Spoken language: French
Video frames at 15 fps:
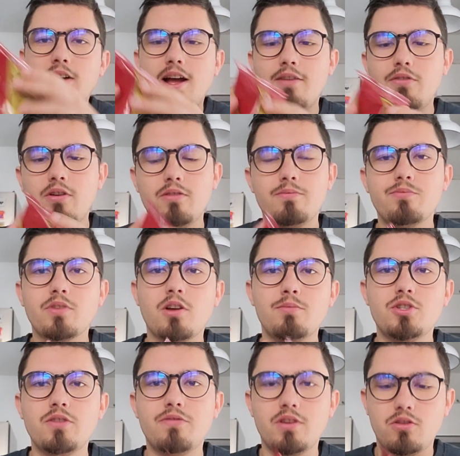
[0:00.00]
avant,
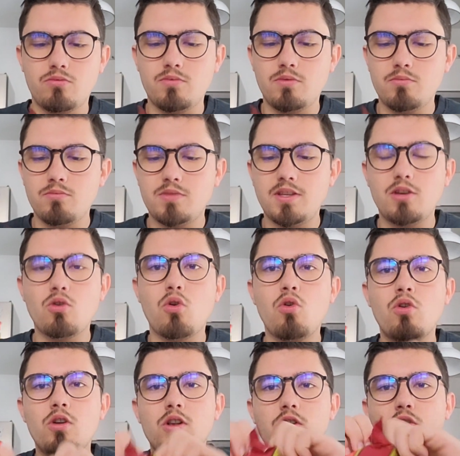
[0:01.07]
j'ai coupé petit trop.
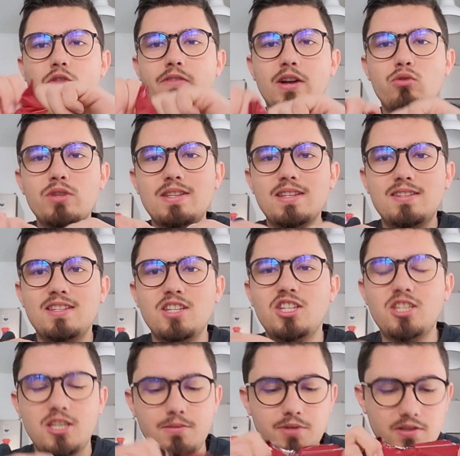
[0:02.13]
On va goûter ces
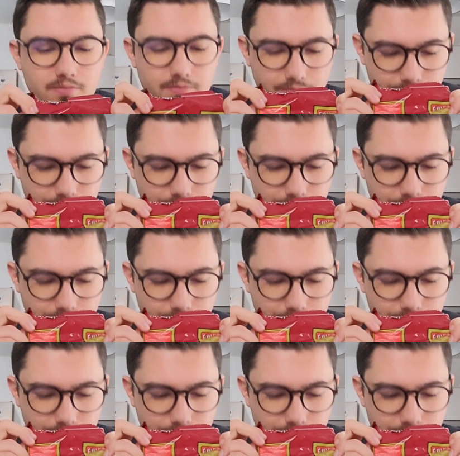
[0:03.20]
chips.